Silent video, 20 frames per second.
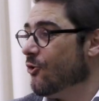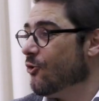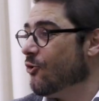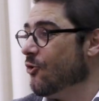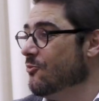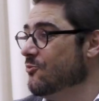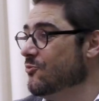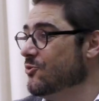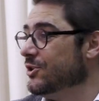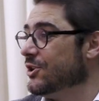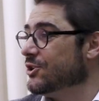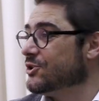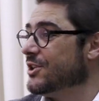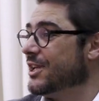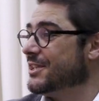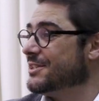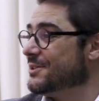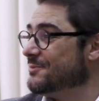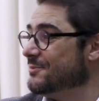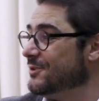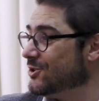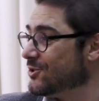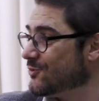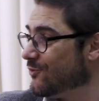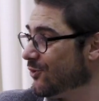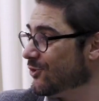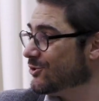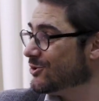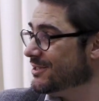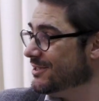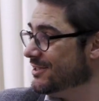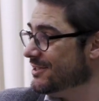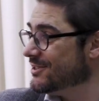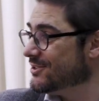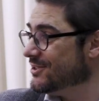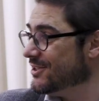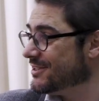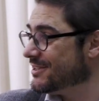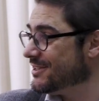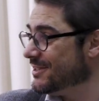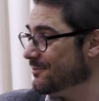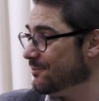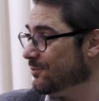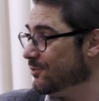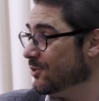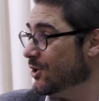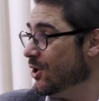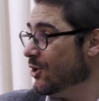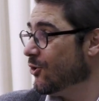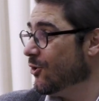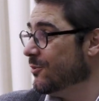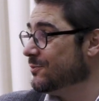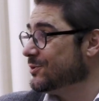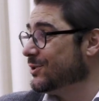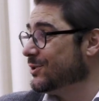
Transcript: com muitas dessas medidas que foram decididas nesse tempo, como